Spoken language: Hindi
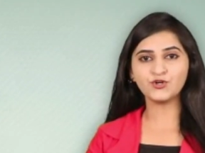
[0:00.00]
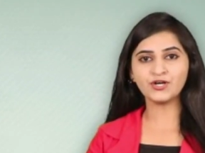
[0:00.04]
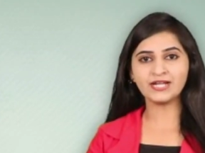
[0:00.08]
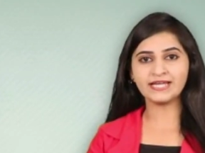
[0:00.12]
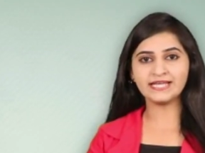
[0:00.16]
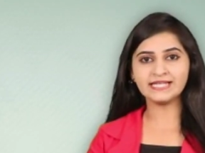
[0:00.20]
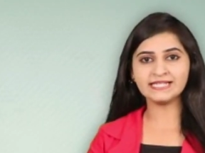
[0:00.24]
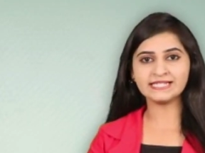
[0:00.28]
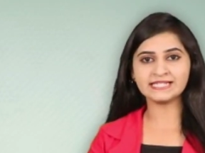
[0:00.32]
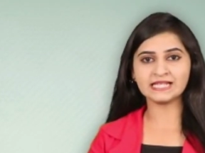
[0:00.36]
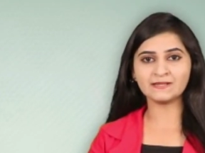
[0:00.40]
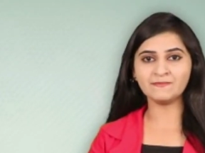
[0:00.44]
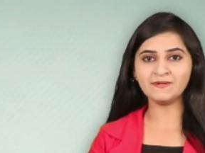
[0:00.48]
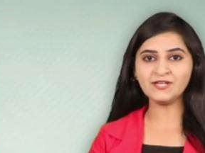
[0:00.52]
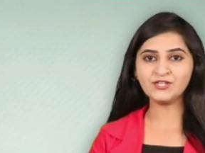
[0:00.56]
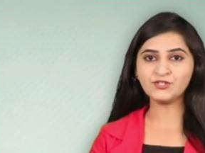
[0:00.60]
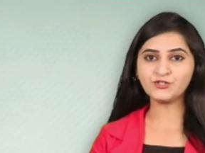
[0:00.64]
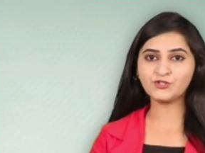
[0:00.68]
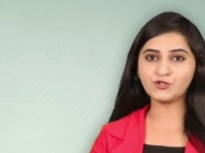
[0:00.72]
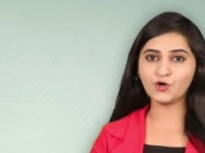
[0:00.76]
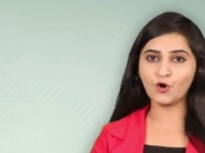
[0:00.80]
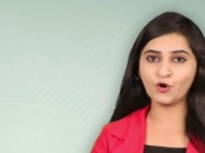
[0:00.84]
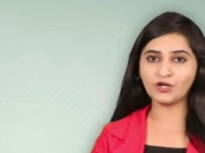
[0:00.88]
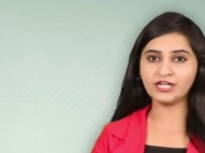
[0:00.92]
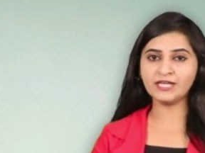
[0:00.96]
जुड़ी सभी
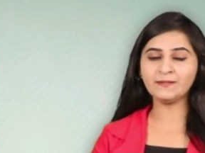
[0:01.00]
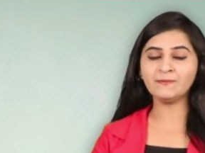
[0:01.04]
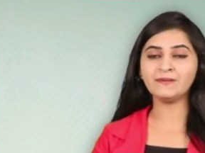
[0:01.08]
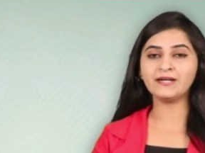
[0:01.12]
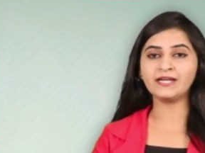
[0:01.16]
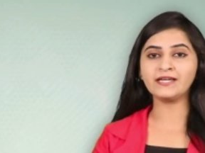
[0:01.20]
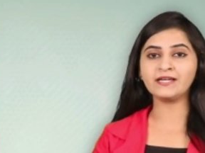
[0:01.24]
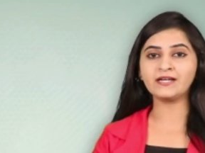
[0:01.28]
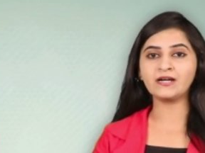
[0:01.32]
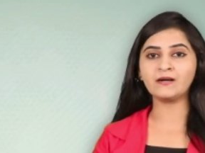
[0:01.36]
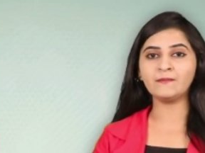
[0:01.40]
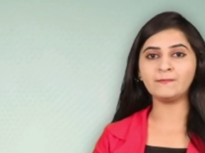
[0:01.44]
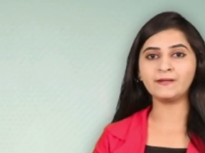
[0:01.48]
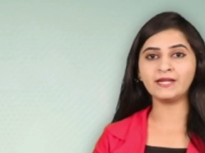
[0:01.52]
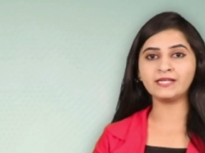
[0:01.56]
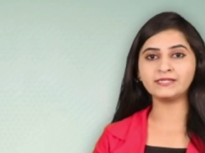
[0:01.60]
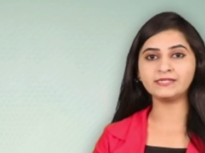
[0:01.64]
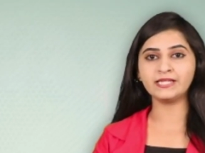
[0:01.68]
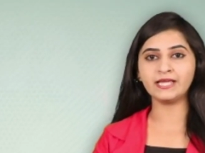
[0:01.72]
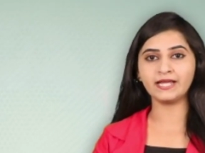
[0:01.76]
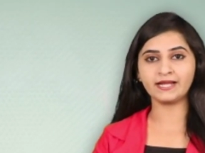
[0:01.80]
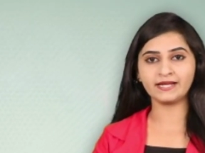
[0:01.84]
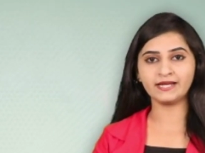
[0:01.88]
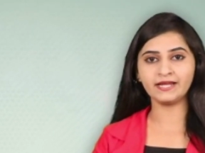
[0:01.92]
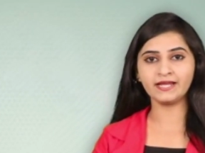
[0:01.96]
छोटी बड़ी खबरें
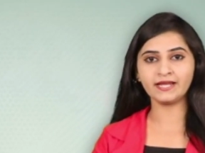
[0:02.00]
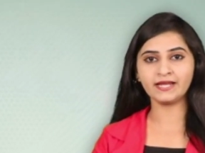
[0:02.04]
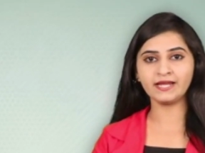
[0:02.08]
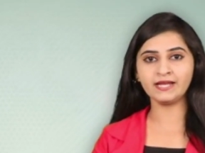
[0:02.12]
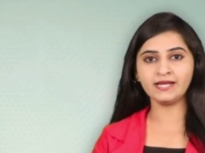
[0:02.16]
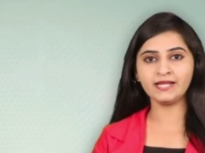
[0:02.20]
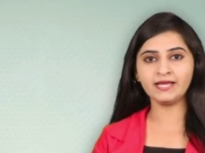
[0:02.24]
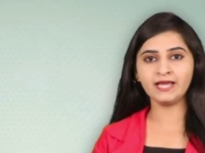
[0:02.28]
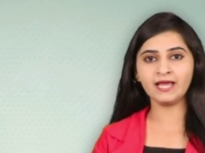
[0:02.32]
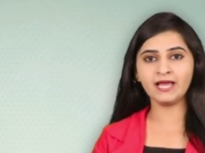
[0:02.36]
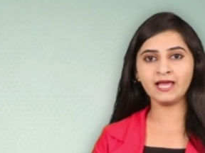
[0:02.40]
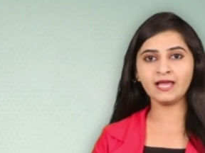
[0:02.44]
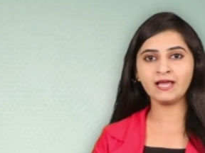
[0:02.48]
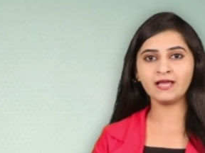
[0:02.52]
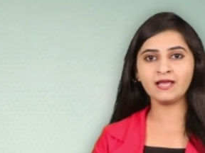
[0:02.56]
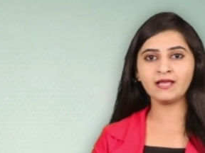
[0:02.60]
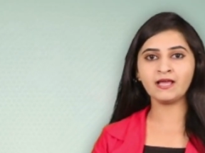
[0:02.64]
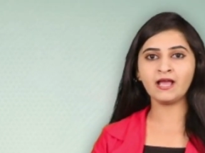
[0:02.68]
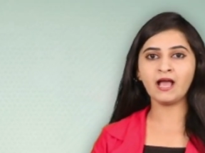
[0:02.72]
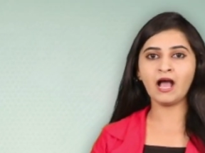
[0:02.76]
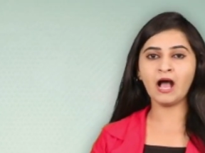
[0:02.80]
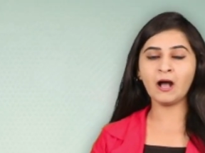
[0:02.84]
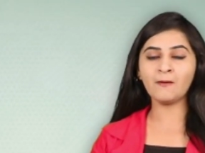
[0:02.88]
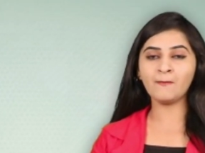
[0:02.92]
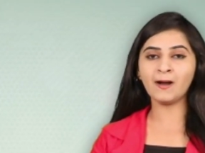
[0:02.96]
देखने के लिए
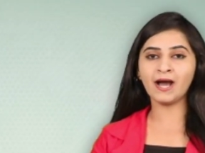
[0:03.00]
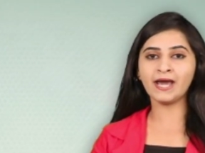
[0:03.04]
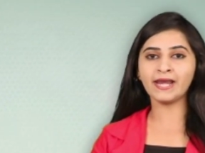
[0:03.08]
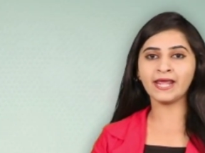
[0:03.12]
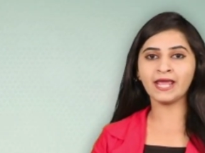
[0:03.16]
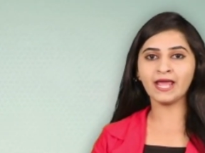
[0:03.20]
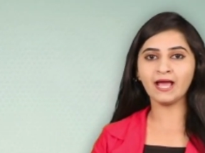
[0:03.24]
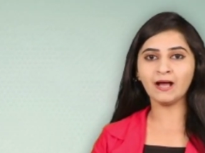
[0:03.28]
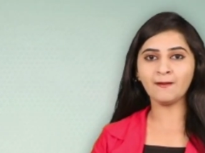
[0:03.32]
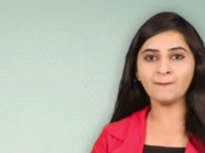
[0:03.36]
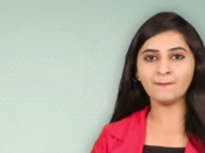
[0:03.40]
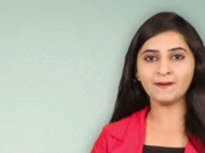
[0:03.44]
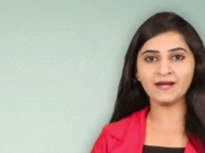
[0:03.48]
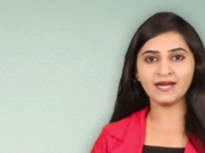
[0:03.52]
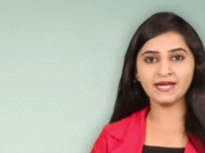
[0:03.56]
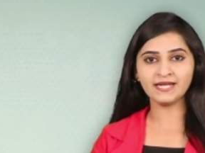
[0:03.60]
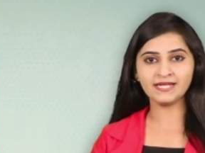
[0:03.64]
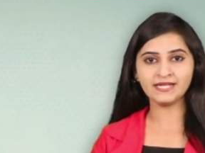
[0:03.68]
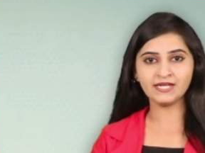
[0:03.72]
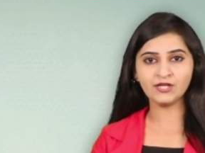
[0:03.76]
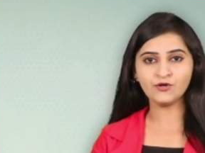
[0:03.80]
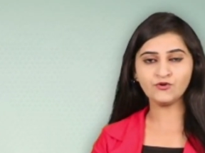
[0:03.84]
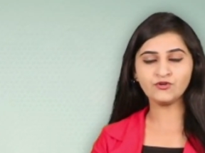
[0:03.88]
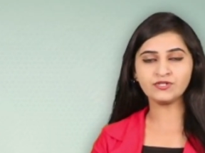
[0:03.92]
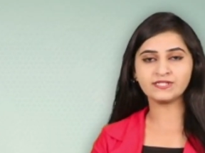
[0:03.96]
हमारे अपने
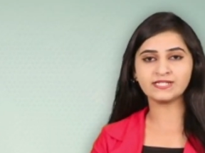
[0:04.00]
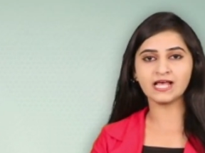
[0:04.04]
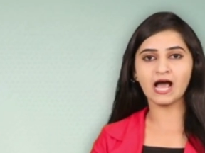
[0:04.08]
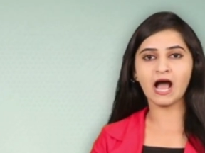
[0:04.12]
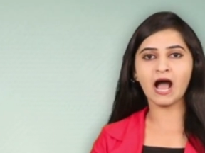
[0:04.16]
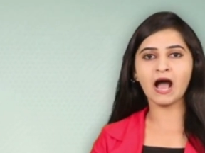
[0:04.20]
न्यूज